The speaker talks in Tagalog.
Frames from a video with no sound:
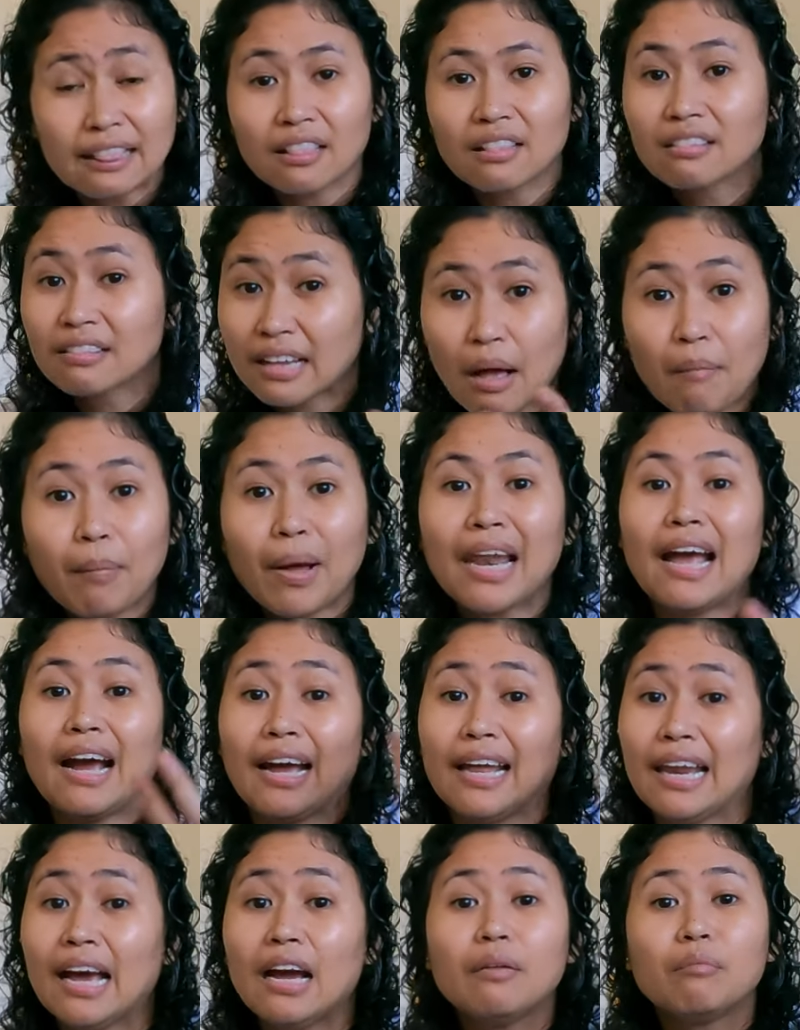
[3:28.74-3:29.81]
At nga
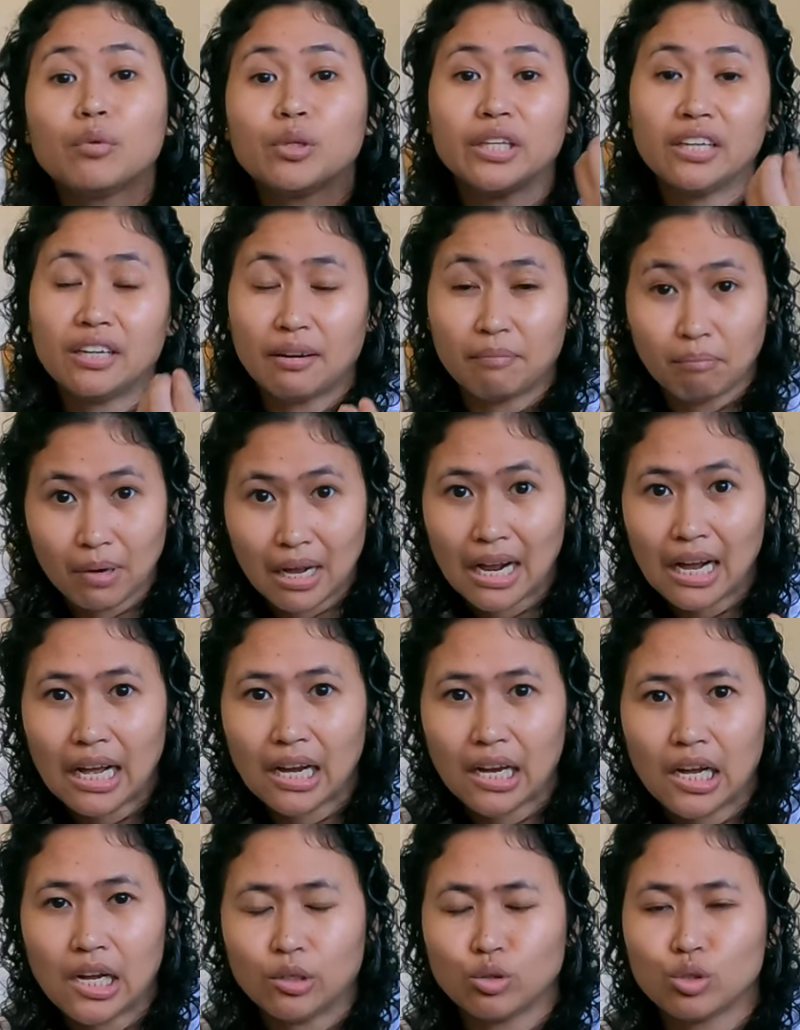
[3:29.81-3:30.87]
pala, kailangan mo din ng bank
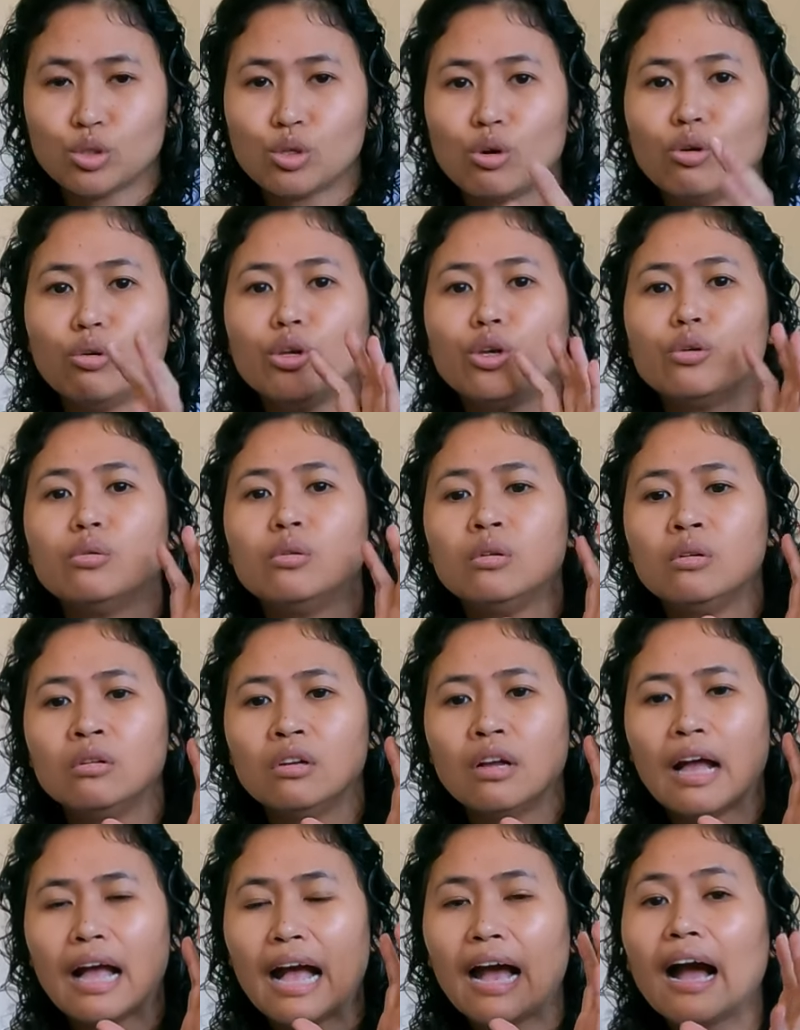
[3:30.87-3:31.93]
account. So, yung
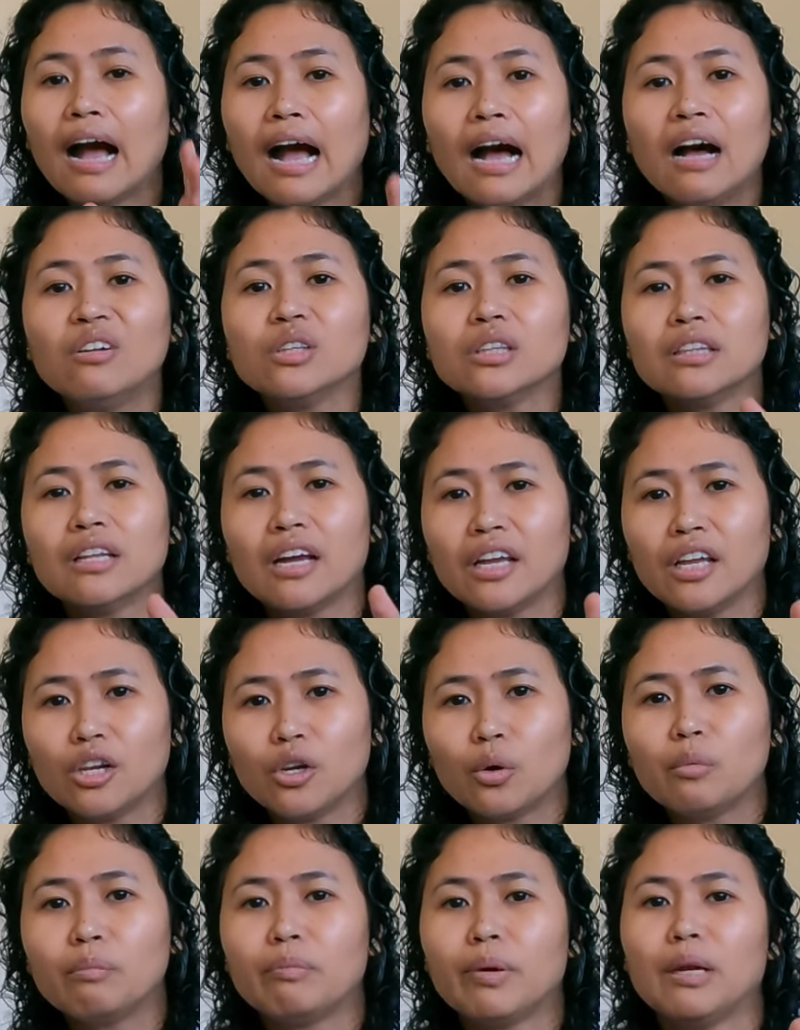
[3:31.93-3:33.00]
account na
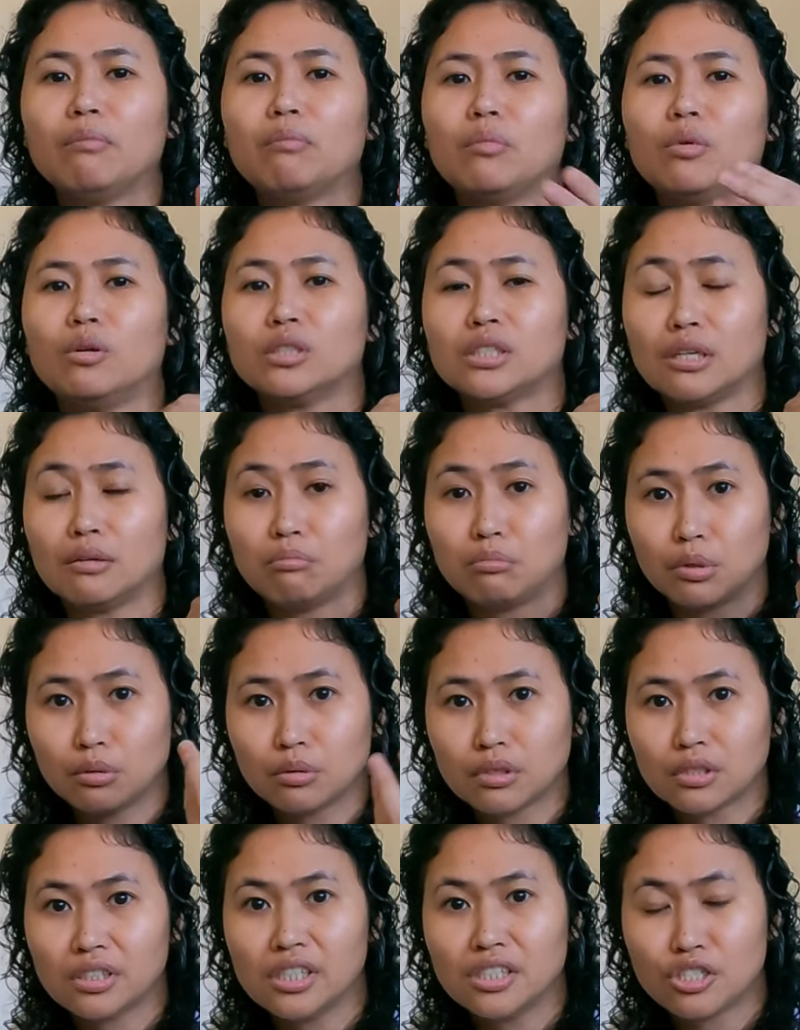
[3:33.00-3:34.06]
inopen mo sa
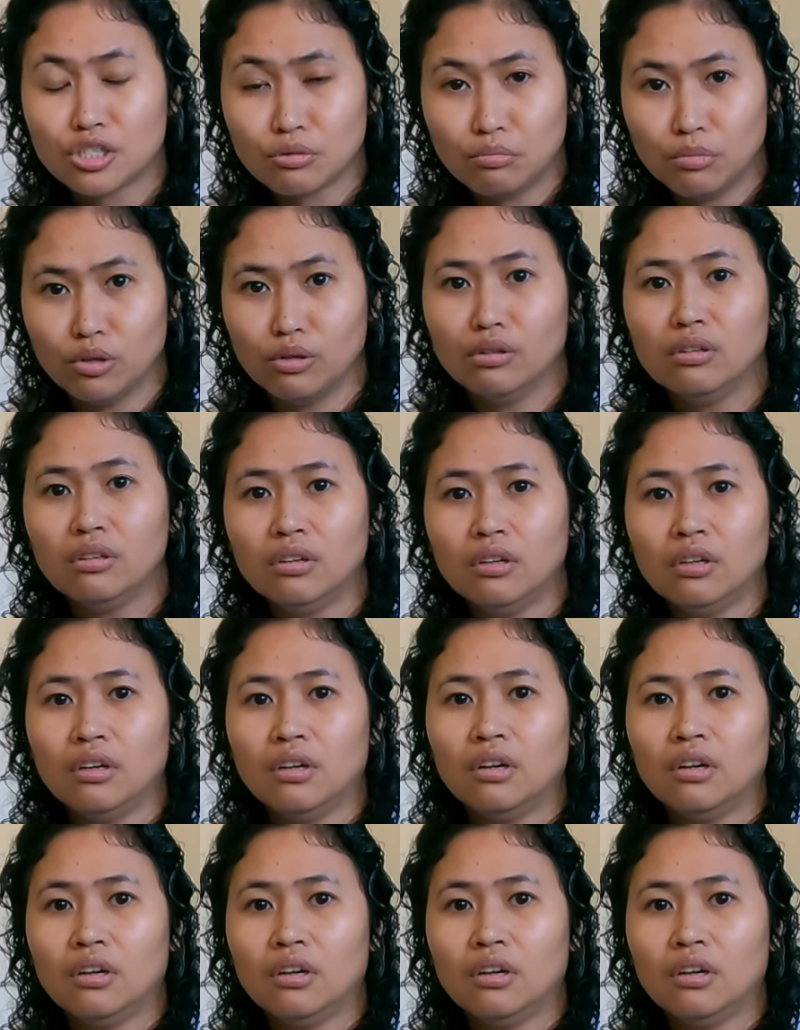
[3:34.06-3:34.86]
brokerage mo,